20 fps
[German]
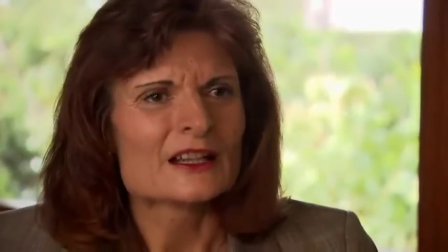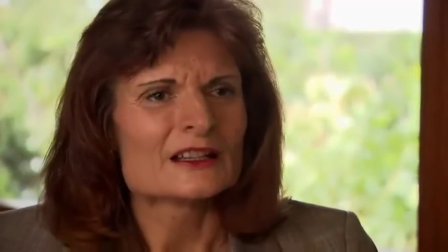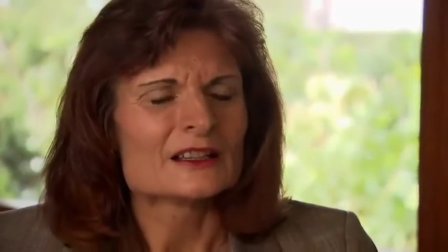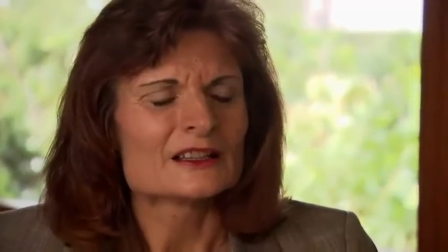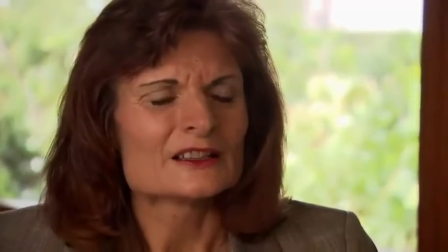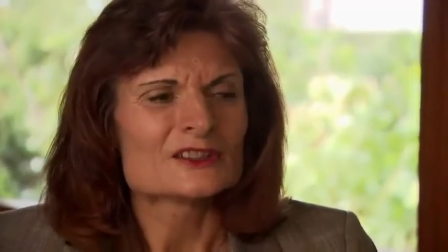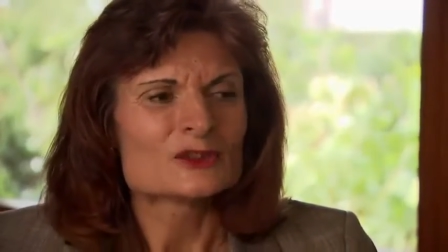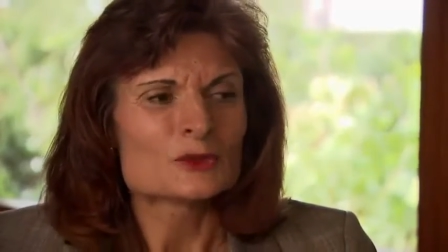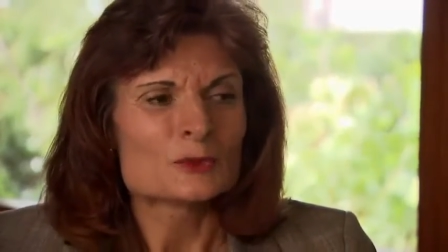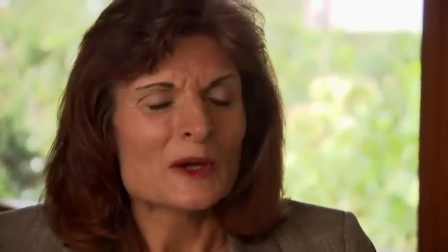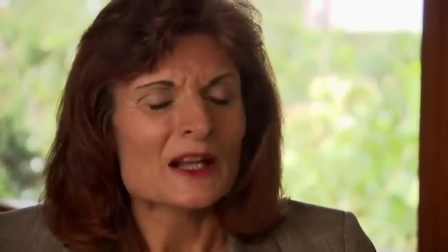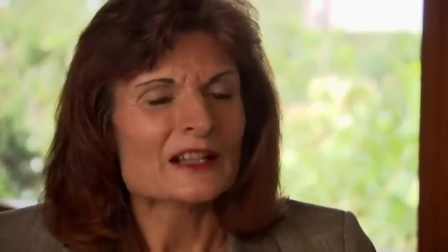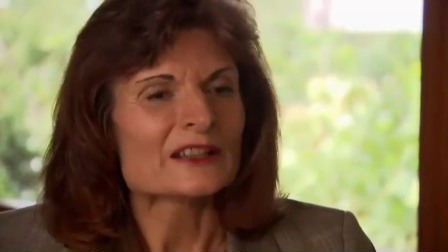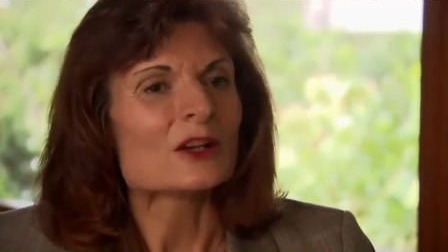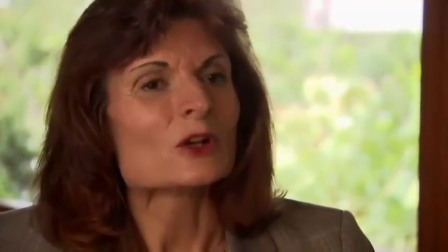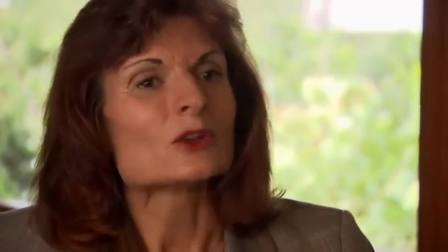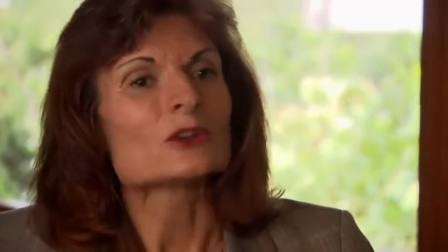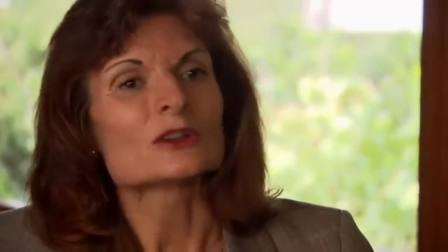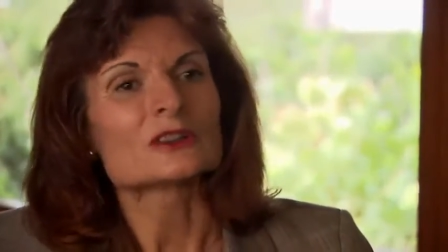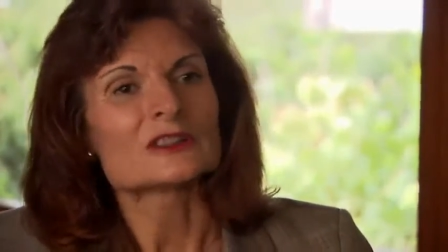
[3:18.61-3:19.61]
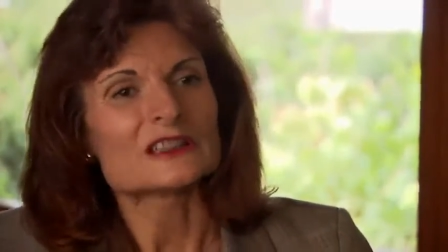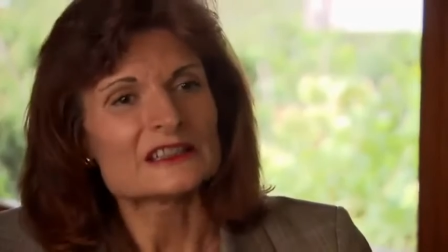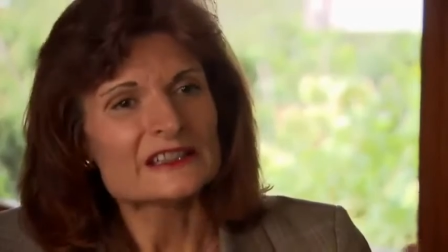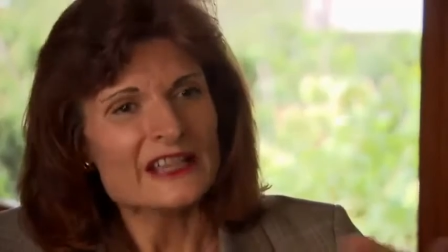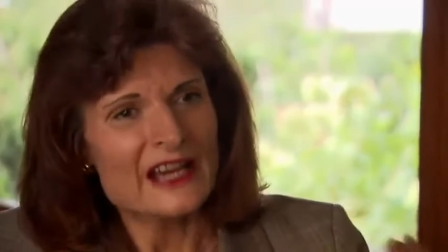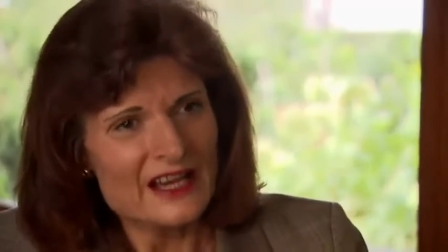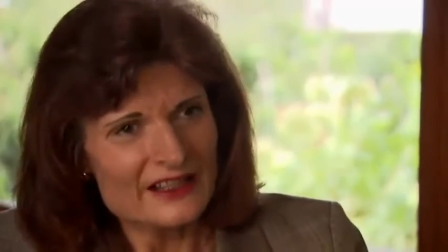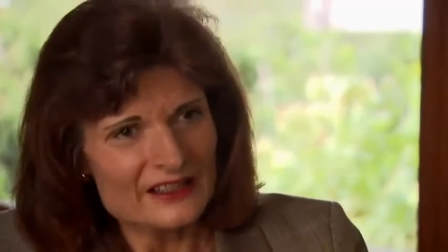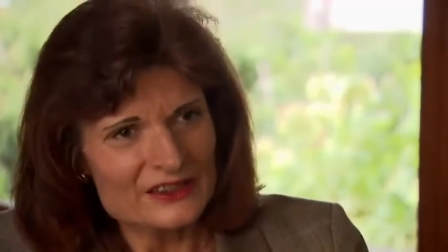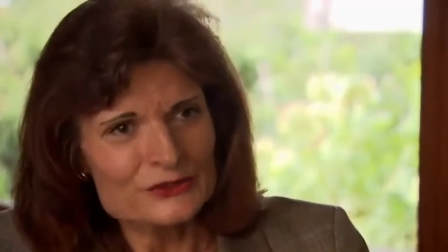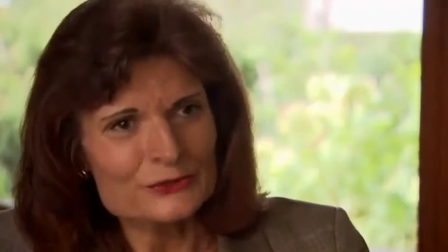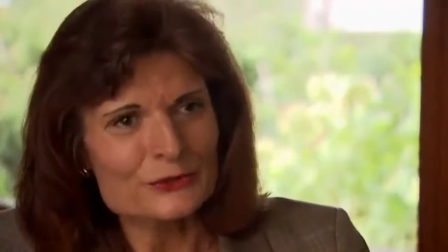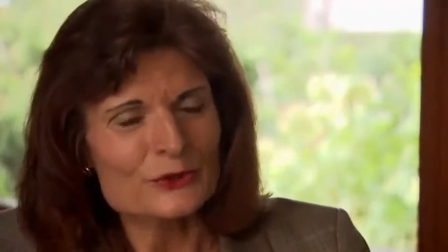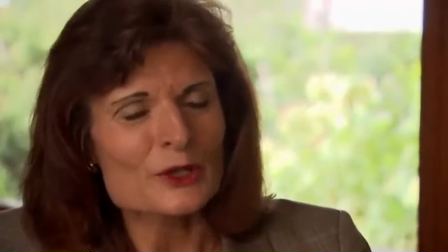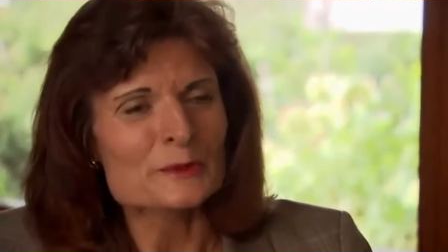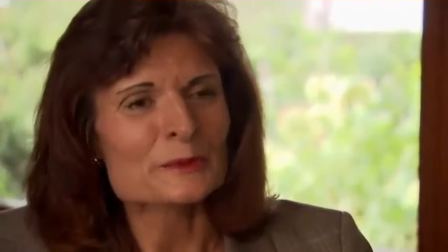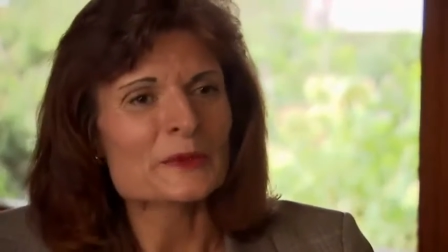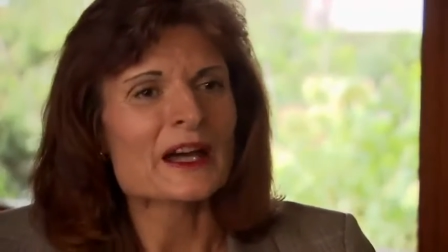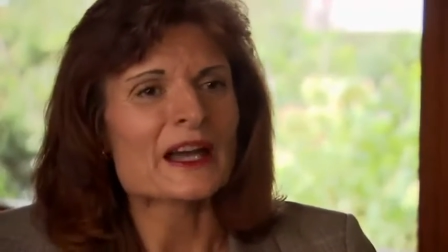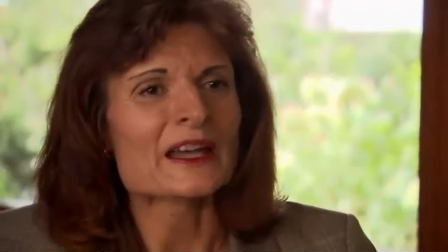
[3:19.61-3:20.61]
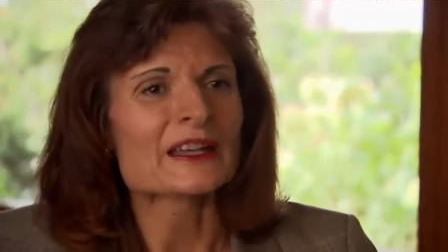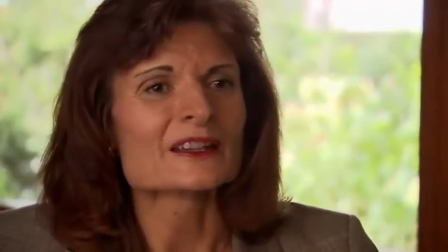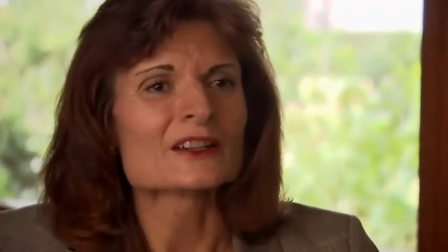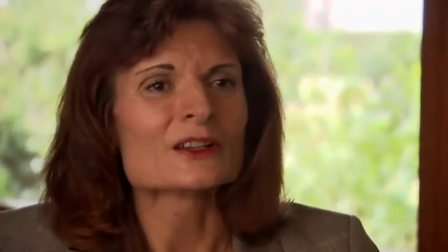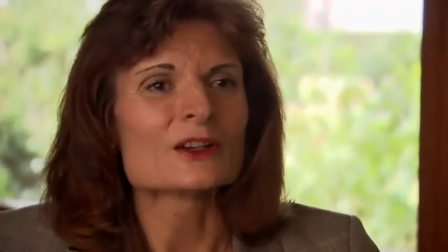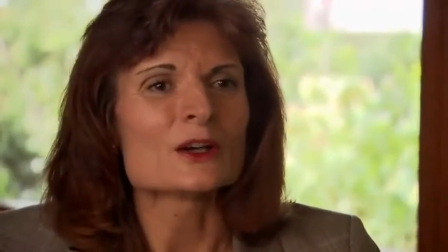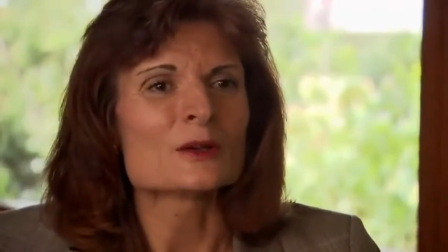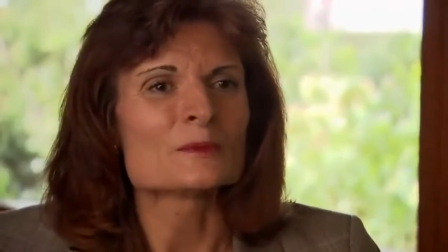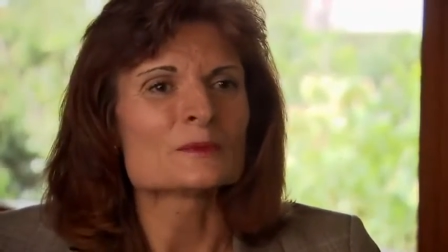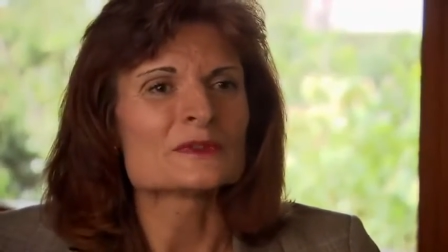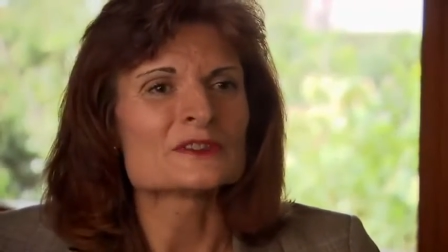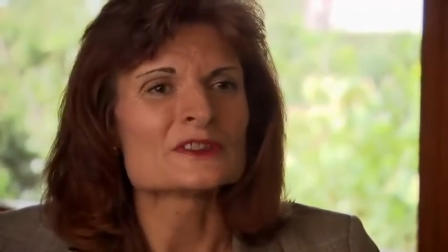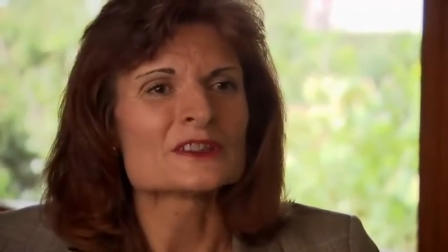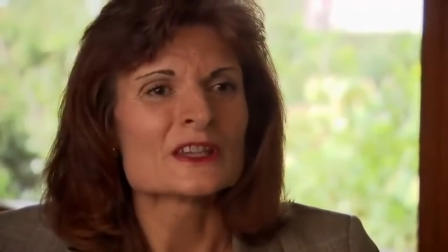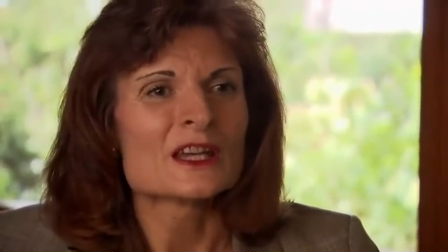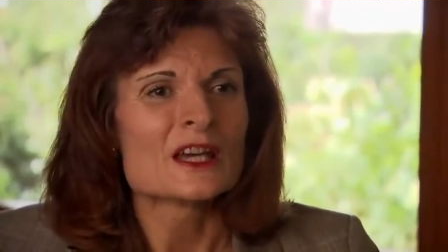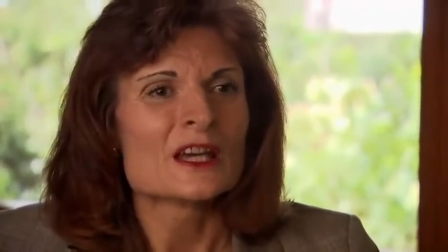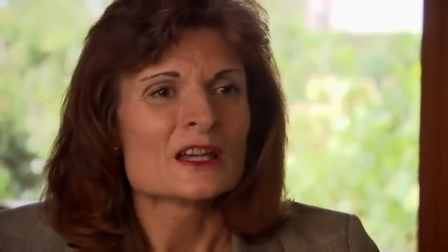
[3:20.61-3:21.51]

äh, zumal da auch noch die Tagesform reinkommt,